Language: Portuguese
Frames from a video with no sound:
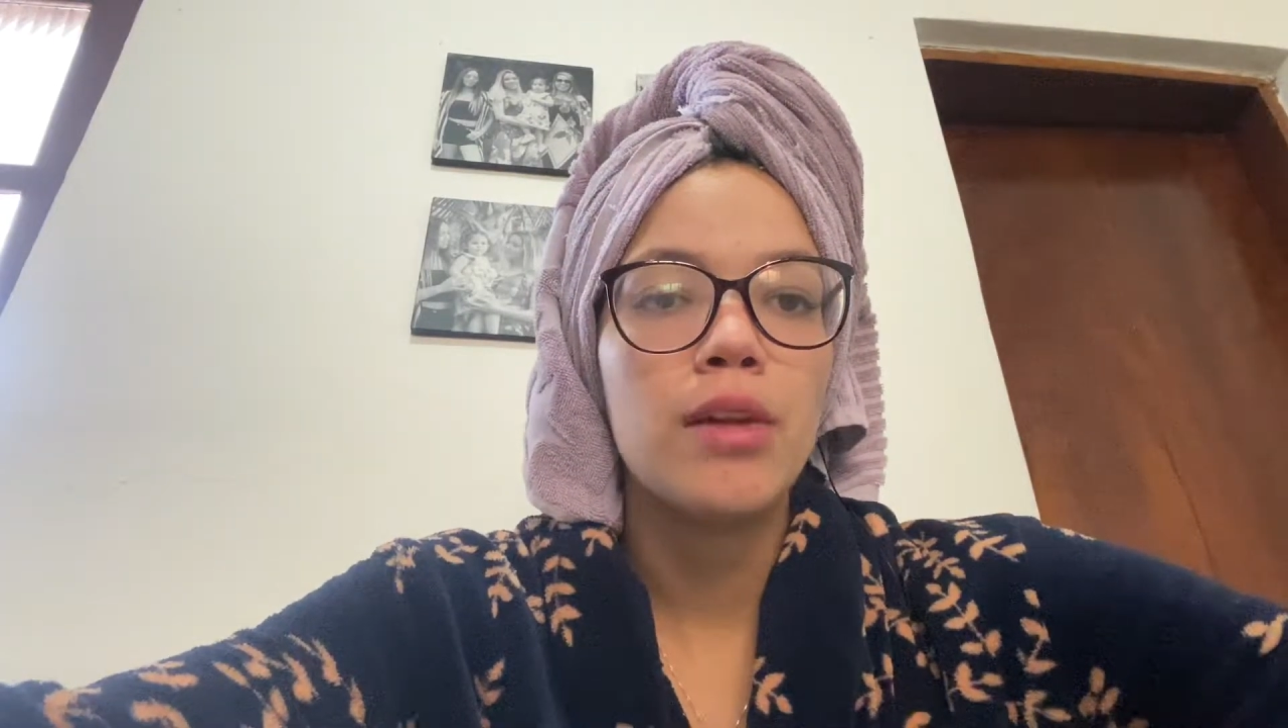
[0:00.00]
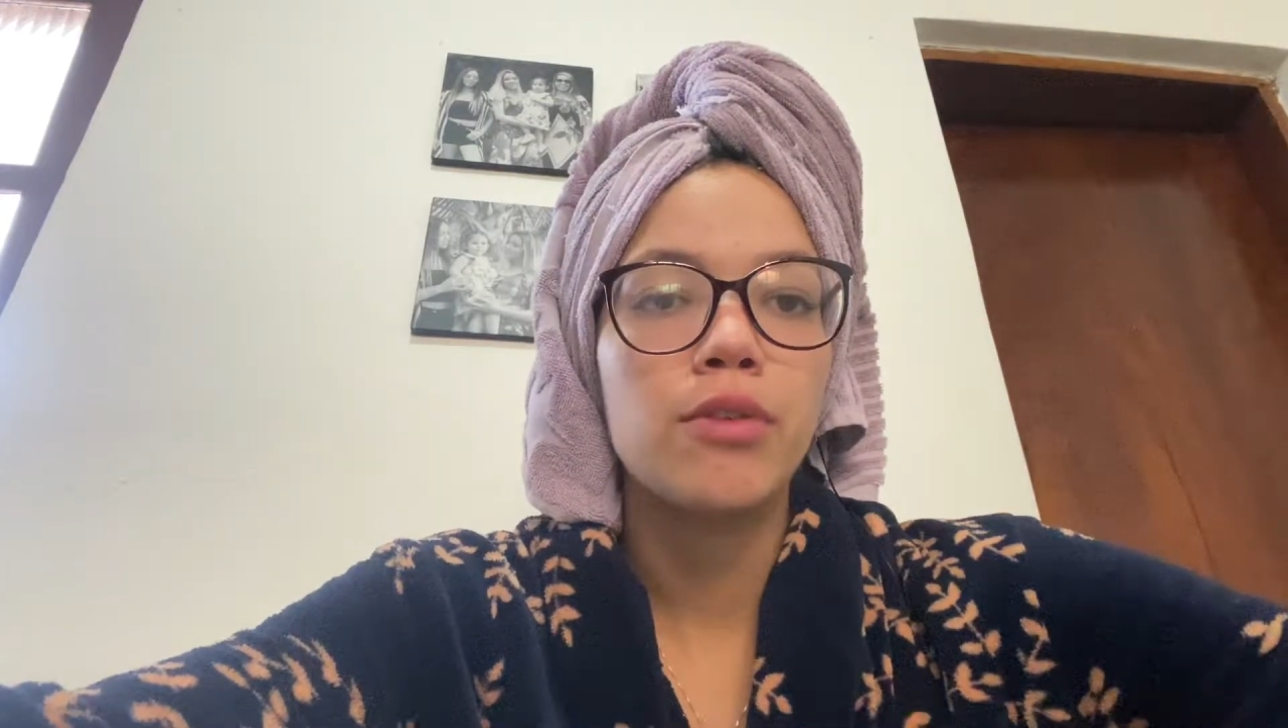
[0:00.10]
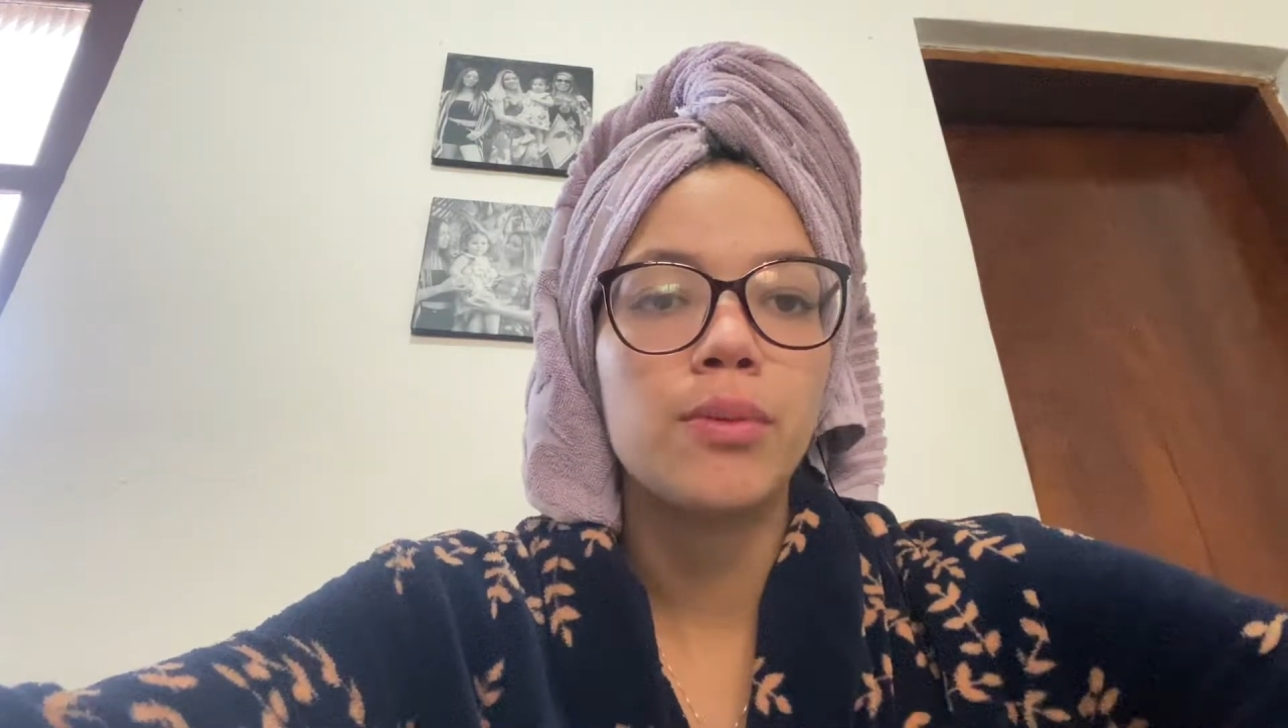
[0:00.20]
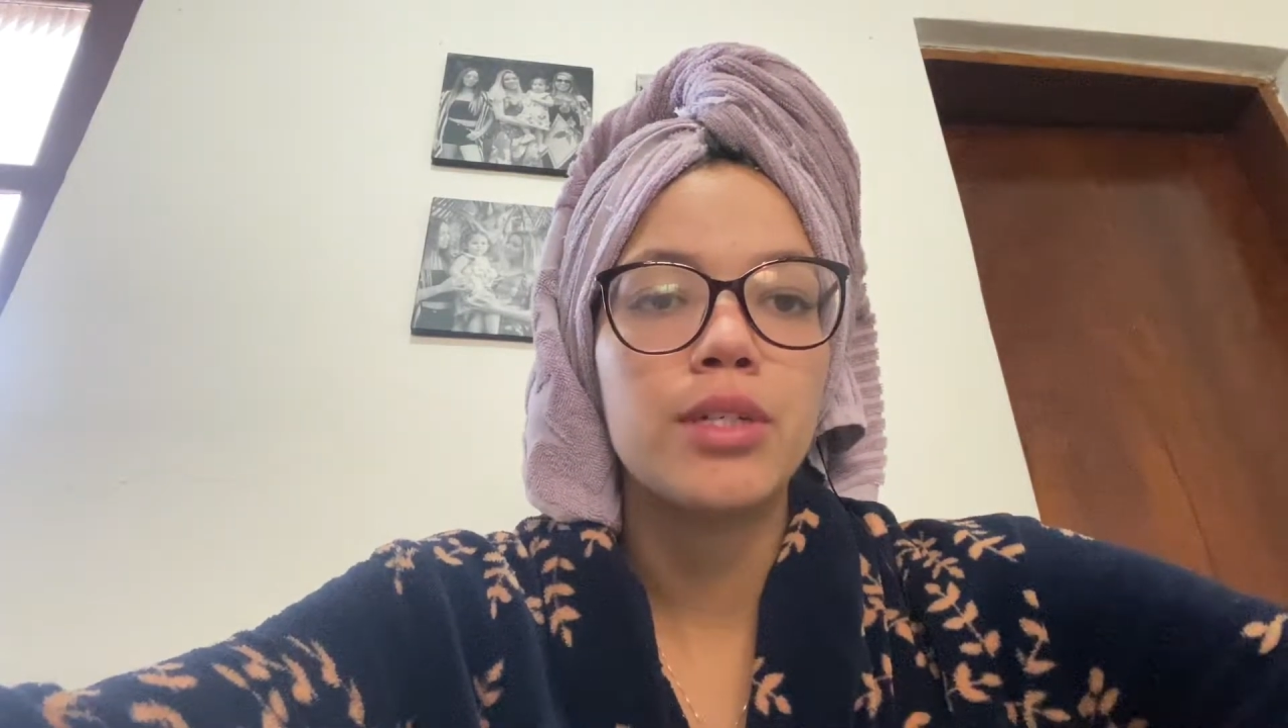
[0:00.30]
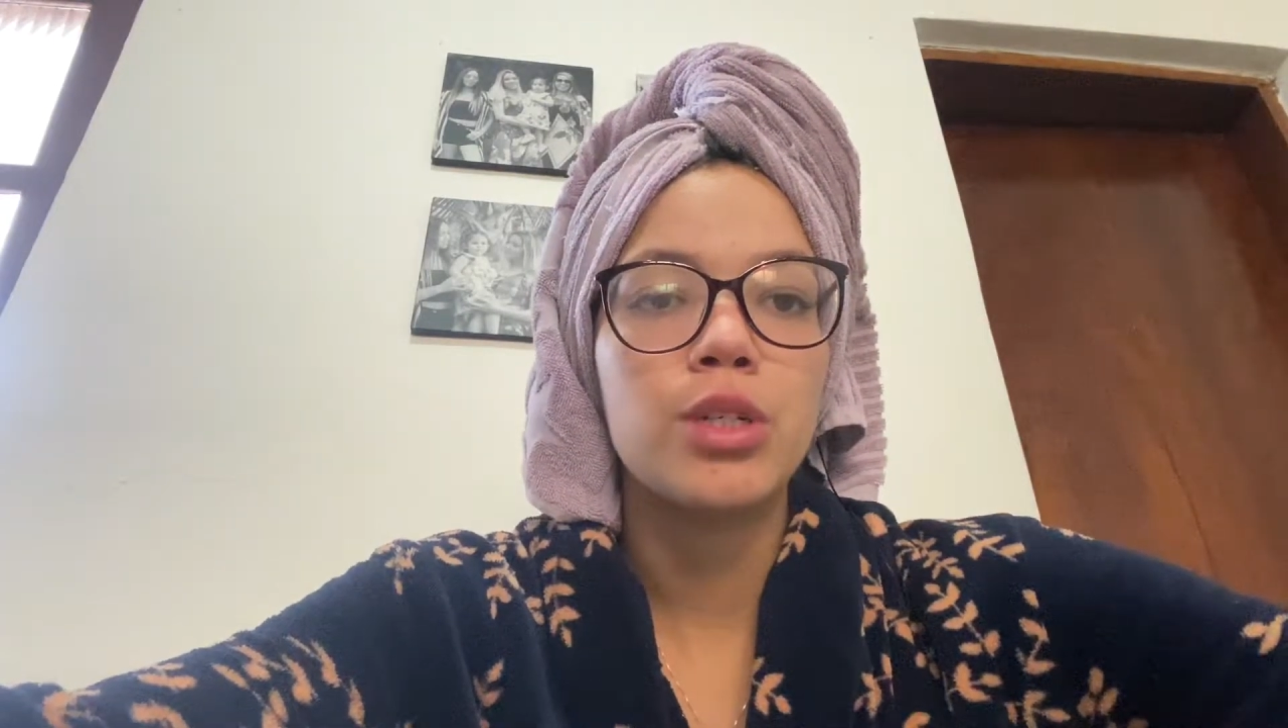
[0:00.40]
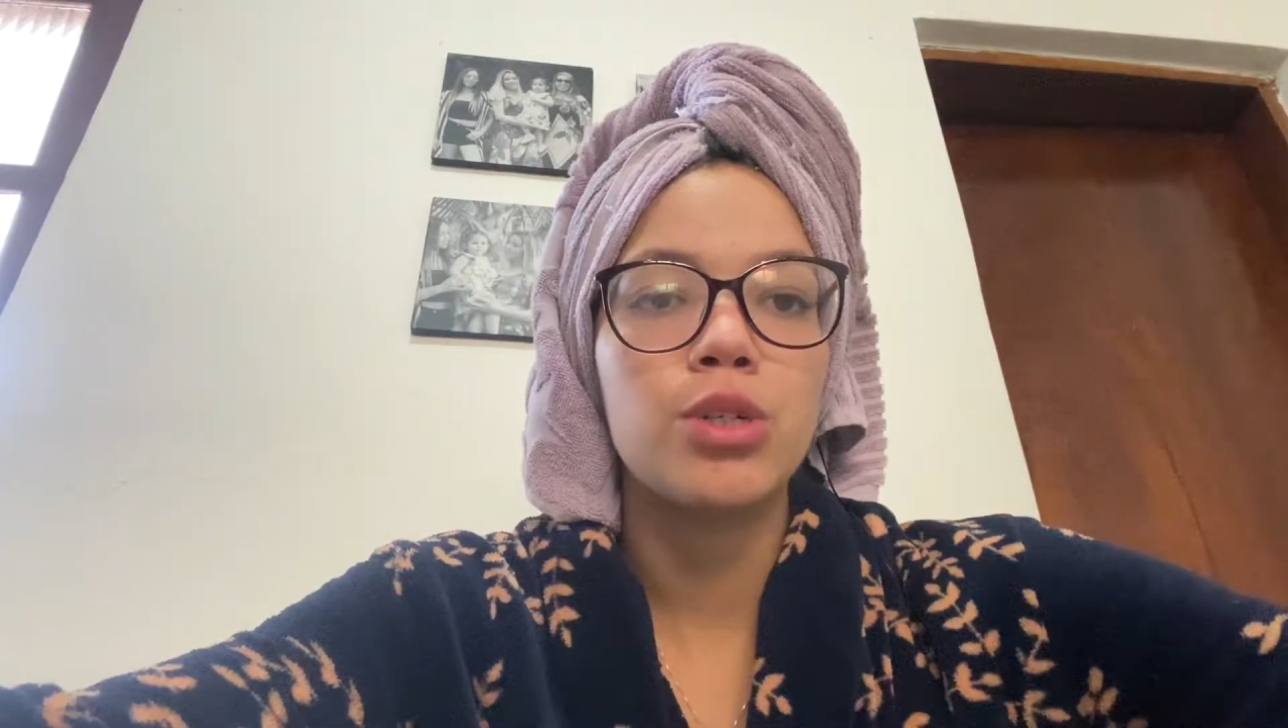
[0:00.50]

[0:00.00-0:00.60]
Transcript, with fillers: eu vou começar a